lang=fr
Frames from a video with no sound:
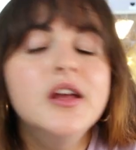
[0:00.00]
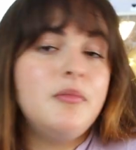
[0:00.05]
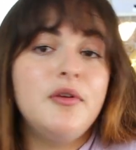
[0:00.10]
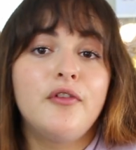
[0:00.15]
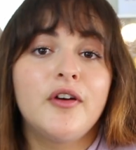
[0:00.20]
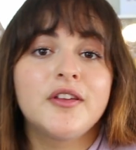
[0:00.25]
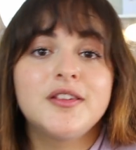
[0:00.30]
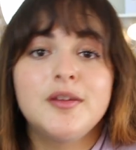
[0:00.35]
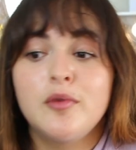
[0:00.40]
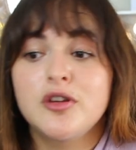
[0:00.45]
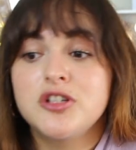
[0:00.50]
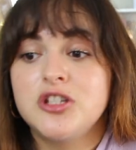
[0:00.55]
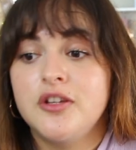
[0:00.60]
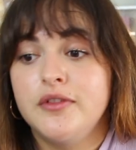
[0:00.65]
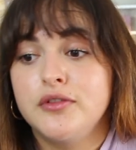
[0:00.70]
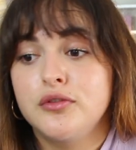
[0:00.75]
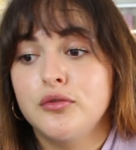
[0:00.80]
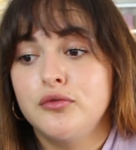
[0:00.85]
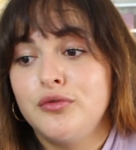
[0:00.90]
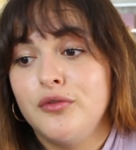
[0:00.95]
Mais forcément,
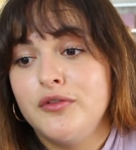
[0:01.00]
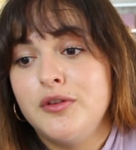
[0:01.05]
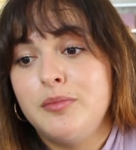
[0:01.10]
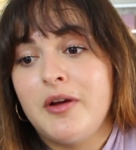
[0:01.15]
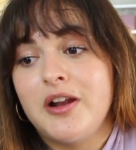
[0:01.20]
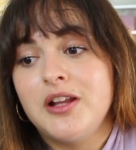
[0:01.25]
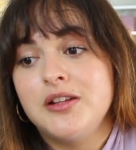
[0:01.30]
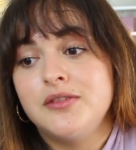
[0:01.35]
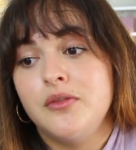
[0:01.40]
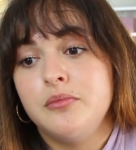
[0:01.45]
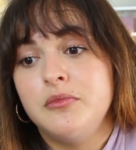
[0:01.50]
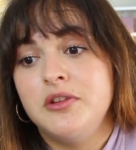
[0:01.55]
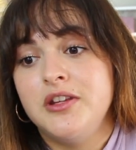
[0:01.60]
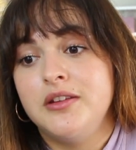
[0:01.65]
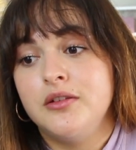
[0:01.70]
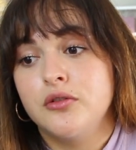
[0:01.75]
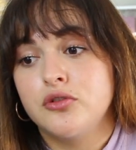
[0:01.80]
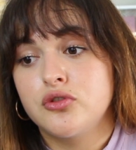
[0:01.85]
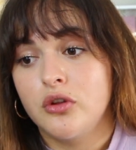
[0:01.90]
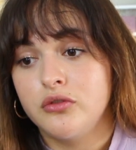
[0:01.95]
j'avais surtout envie de parler de
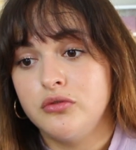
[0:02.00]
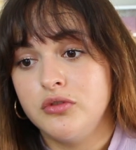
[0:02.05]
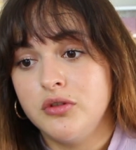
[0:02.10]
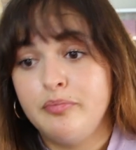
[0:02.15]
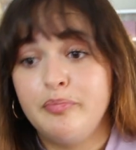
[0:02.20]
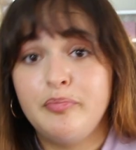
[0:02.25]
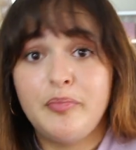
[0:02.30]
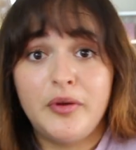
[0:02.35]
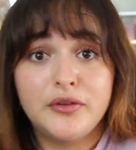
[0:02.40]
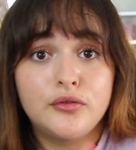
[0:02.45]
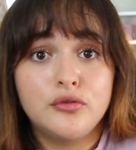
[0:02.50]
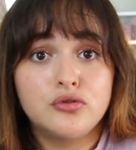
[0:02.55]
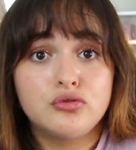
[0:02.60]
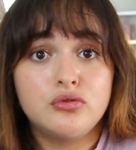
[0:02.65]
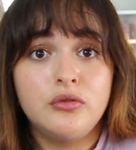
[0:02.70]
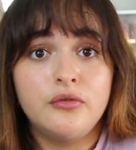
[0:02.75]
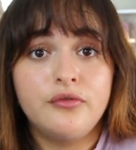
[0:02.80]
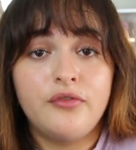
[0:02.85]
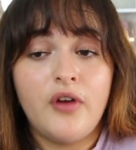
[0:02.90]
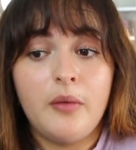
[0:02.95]
féminité aujourd'hui parce que je
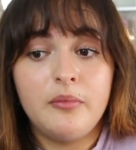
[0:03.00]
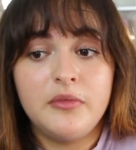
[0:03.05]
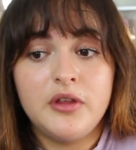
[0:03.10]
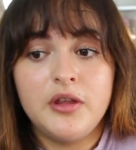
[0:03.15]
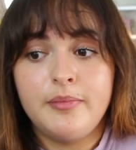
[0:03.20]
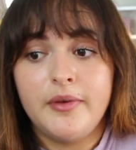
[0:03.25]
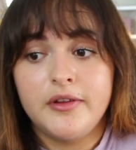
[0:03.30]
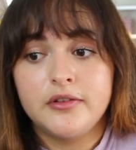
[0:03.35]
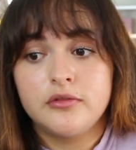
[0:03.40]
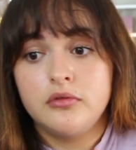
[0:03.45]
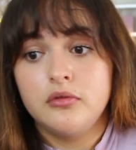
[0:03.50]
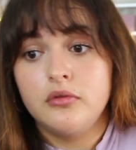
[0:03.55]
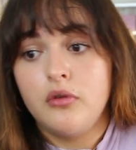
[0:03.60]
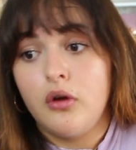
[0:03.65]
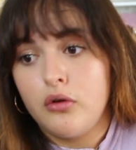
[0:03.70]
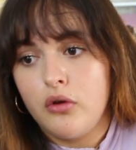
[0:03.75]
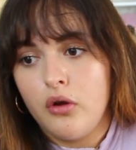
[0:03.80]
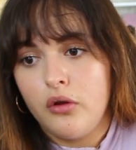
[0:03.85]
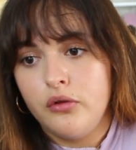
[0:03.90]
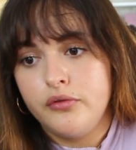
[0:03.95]
suis une femme et parce que,
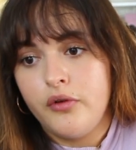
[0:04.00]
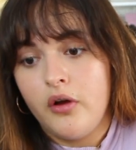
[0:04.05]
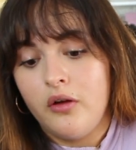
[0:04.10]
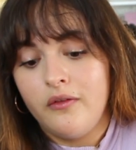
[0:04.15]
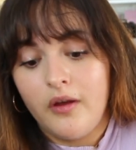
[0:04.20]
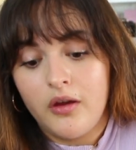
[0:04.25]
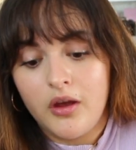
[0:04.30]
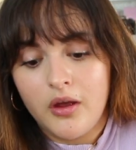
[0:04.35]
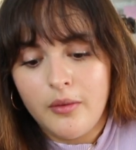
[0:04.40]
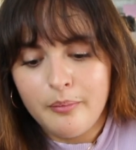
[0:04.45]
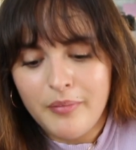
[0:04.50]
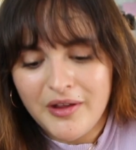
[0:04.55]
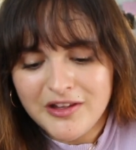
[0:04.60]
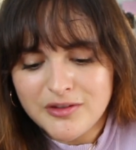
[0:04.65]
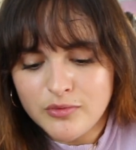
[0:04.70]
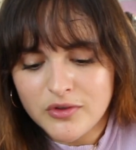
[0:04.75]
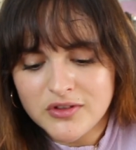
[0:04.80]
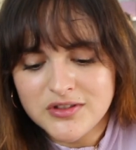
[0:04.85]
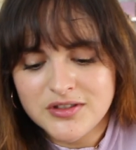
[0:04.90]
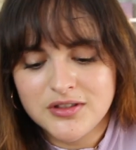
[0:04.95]
encore une fois, on va quand même pas
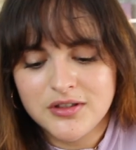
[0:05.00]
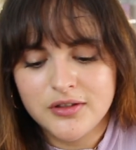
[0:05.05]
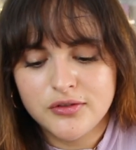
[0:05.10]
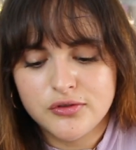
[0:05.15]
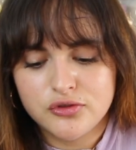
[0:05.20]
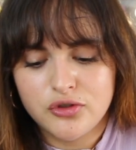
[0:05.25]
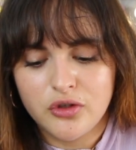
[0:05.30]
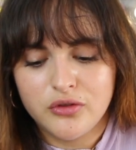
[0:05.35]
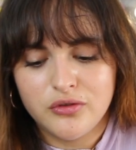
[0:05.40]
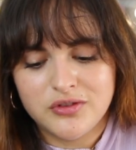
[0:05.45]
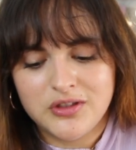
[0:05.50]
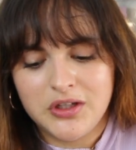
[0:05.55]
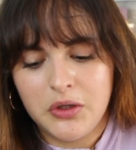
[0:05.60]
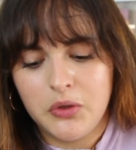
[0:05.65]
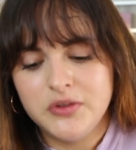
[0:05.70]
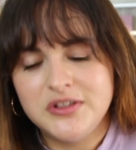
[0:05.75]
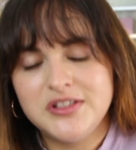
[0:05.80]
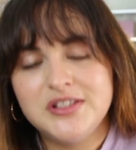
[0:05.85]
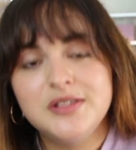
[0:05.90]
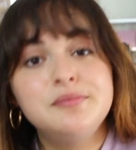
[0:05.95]
se mentir, ce genre de
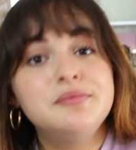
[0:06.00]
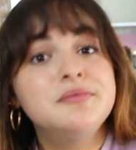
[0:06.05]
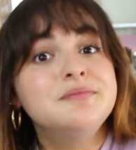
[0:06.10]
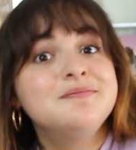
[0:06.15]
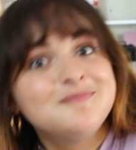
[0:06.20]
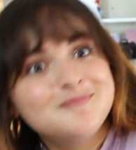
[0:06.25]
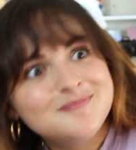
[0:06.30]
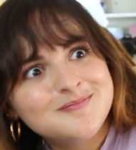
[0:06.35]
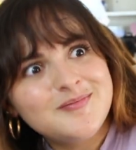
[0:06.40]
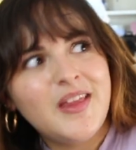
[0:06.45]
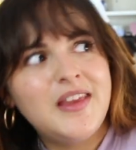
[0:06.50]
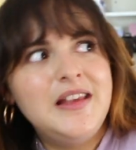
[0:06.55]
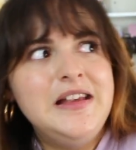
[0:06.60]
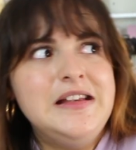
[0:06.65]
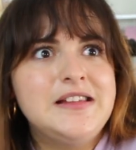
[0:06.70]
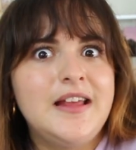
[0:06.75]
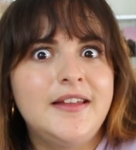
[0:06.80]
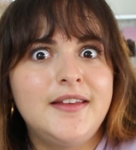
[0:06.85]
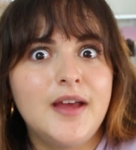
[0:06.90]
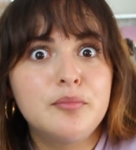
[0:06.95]
stéréotype
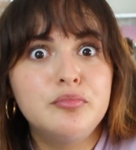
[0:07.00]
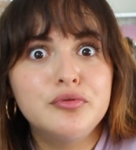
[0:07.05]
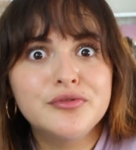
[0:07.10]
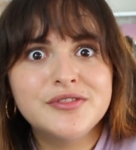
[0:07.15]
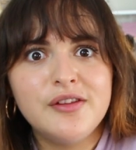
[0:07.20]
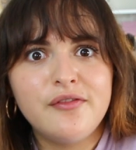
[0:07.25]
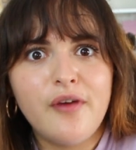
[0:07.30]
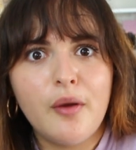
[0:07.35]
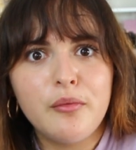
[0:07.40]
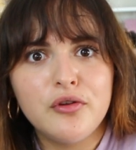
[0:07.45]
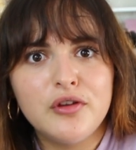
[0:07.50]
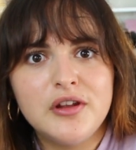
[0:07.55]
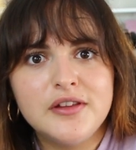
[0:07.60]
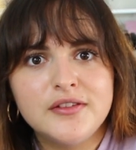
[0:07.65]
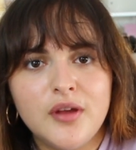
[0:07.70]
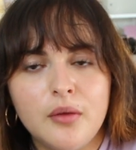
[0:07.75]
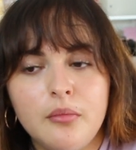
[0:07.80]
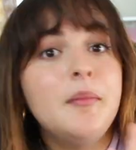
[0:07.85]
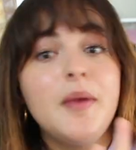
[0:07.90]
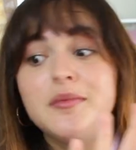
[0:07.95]
ils attaquent plus les femmes que
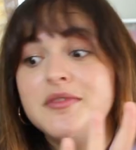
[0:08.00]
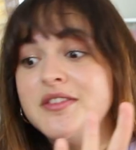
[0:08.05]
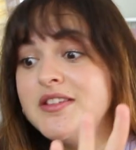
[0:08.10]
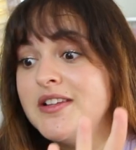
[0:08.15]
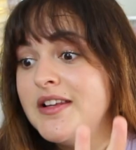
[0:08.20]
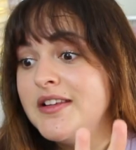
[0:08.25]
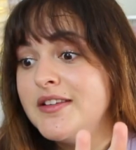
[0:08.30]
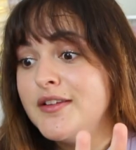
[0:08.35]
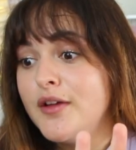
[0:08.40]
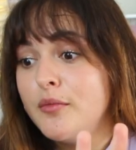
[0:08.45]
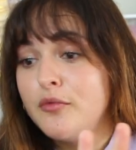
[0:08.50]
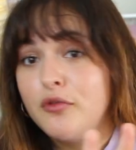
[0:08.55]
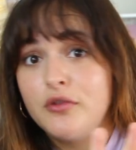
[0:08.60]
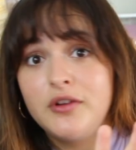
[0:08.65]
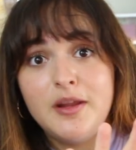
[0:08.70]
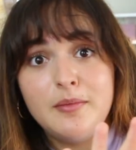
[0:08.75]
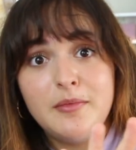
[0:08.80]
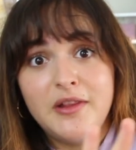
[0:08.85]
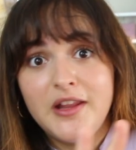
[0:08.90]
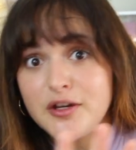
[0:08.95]
les hommes, même si les hommes, on
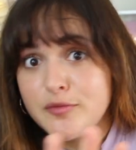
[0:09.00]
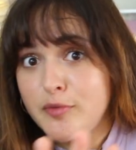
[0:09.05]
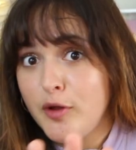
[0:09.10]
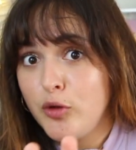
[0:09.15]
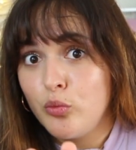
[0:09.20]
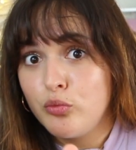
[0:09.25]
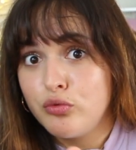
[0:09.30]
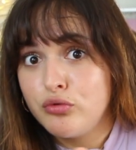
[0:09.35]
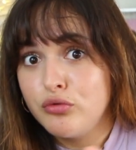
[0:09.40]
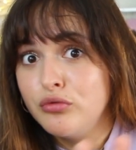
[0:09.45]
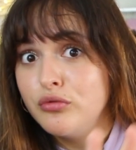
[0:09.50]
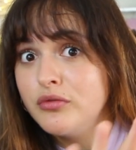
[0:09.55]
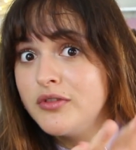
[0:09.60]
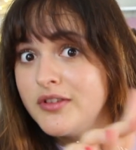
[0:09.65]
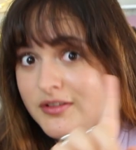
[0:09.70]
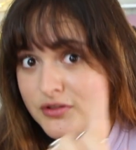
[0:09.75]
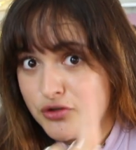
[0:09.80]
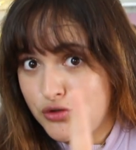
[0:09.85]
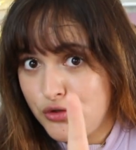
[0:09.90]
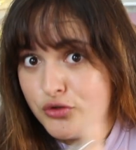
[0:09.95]
ne les ménage pas non plus,
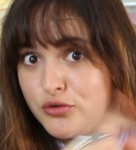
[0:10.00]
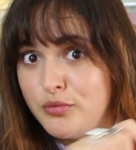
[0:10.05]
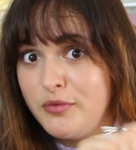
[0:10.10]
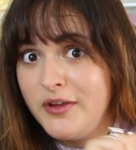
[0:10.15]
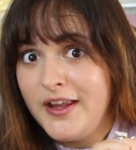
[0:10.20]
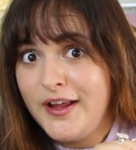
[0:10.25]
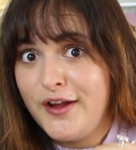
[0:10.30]
je suis bien